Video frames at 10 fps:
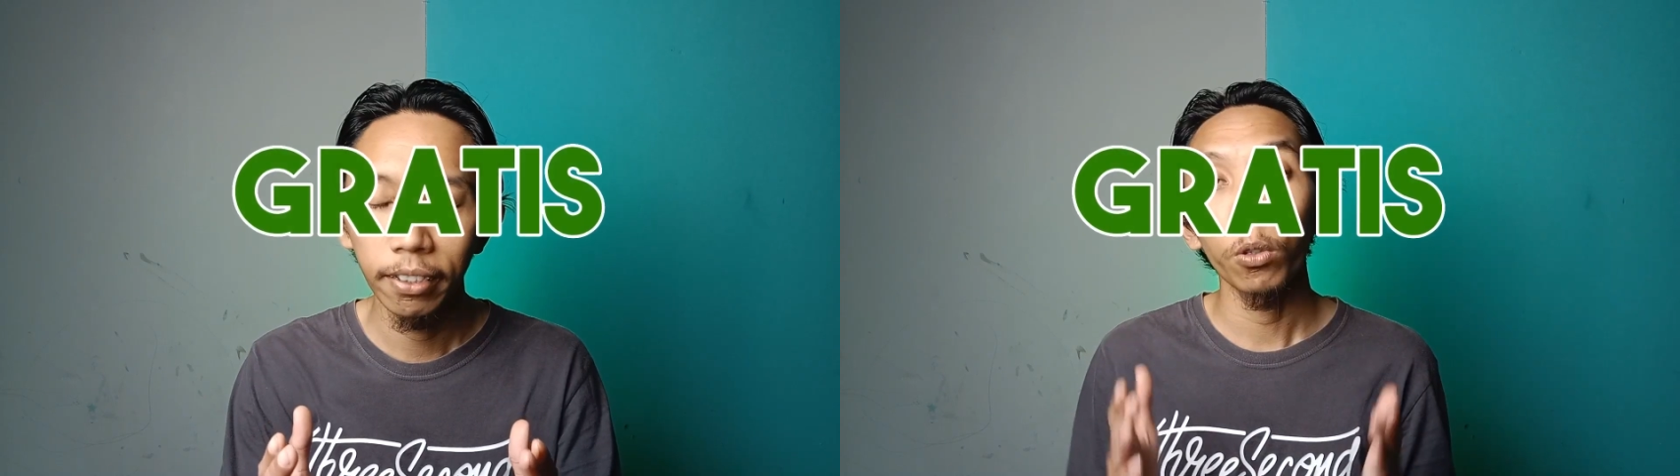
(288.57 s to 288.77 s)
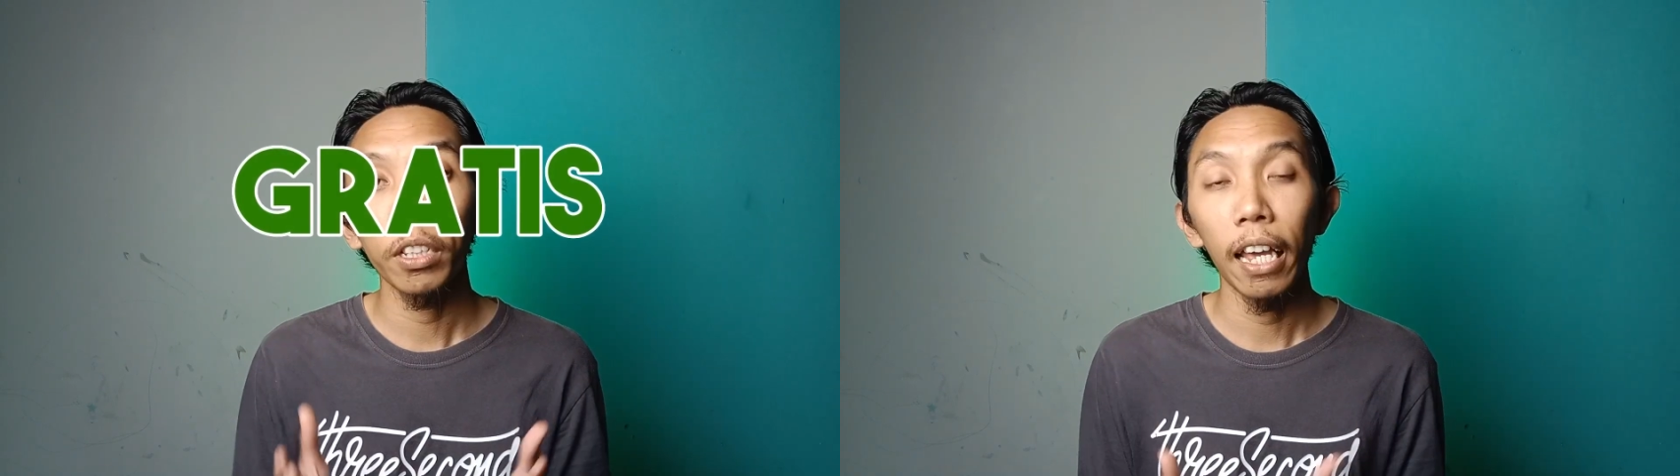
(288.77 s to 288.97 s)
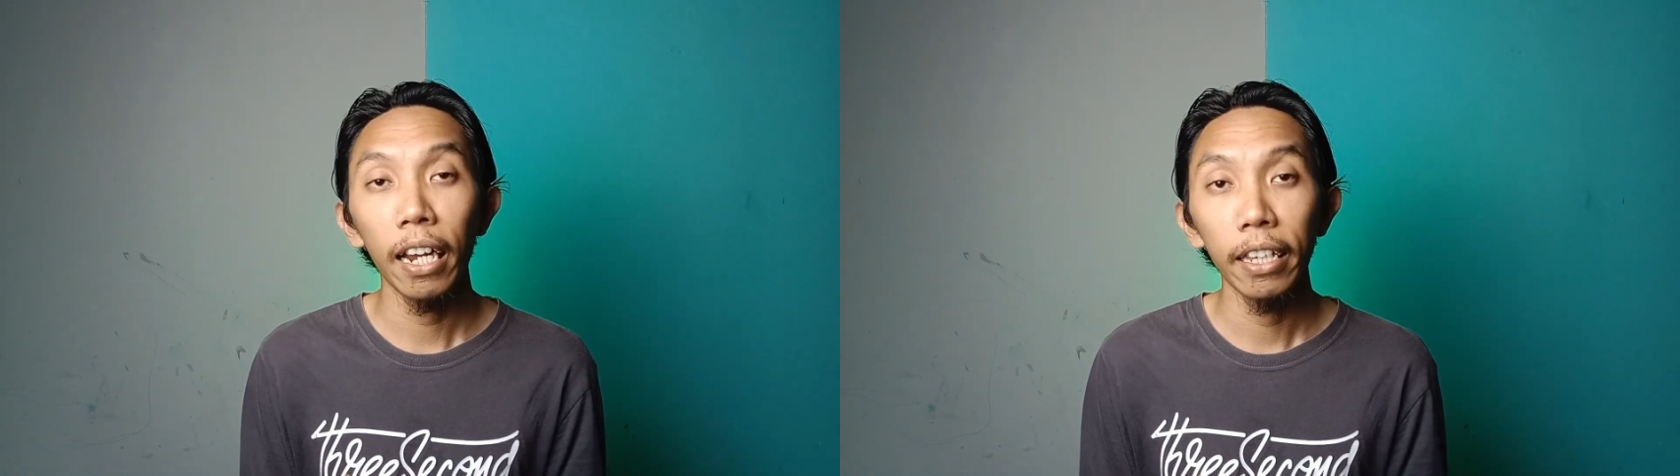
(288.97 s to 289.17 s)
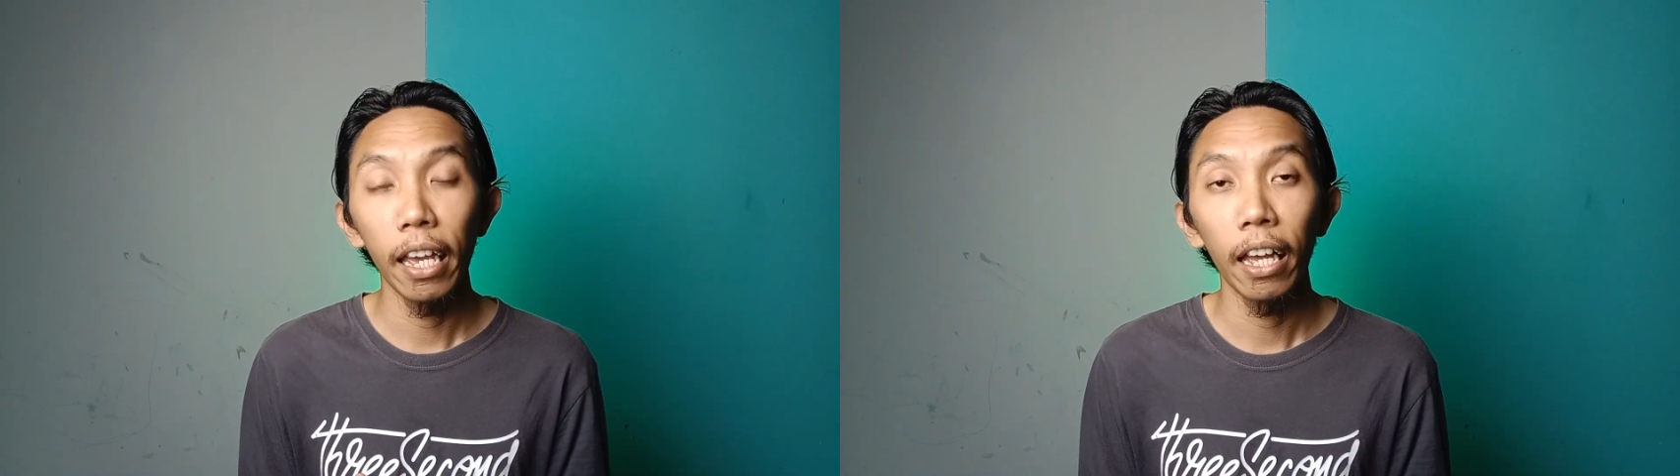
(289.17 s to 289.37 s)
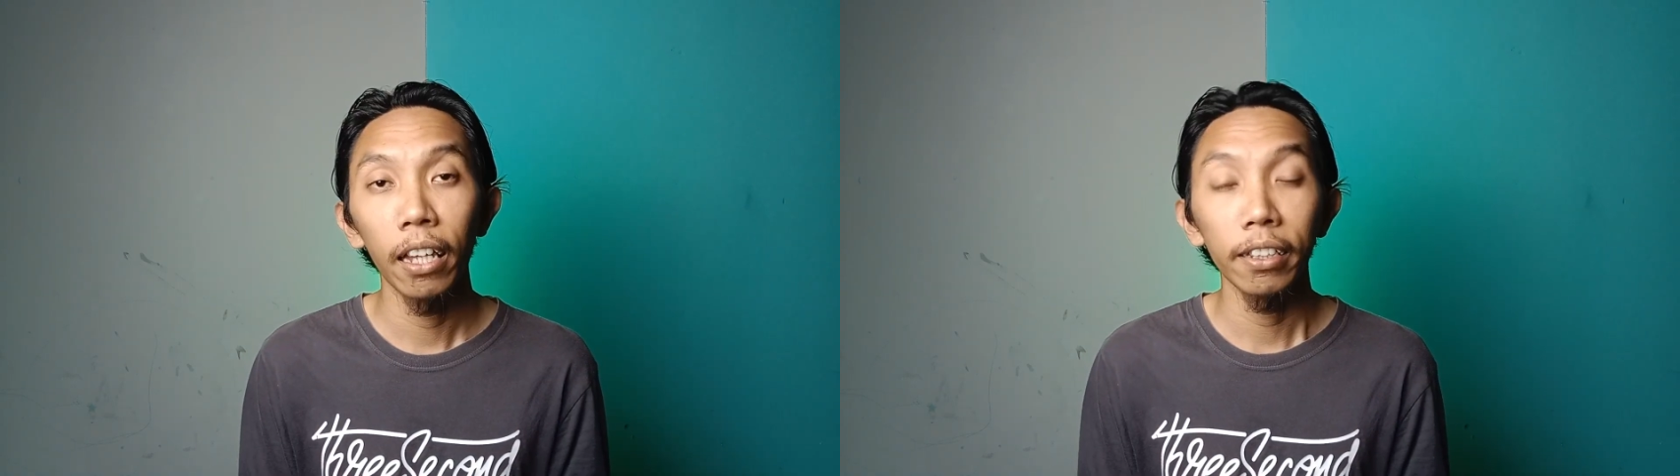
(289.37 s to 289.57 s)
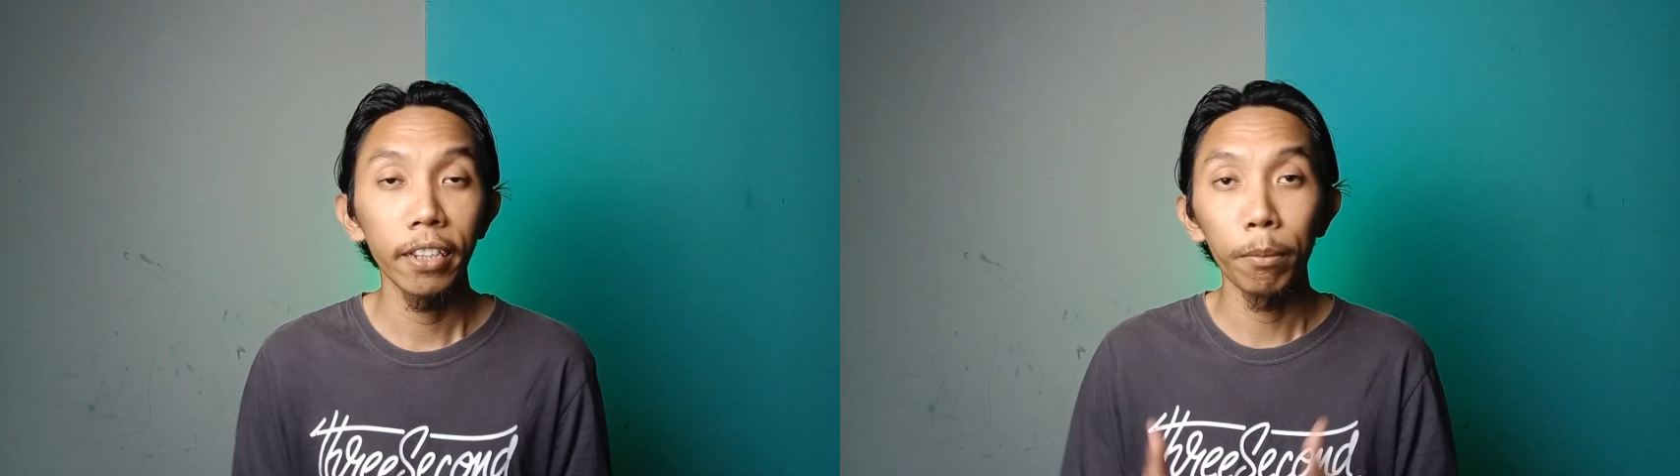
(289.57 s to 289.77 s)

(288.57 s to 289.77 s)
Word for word: untuk sekarang ya. Tidak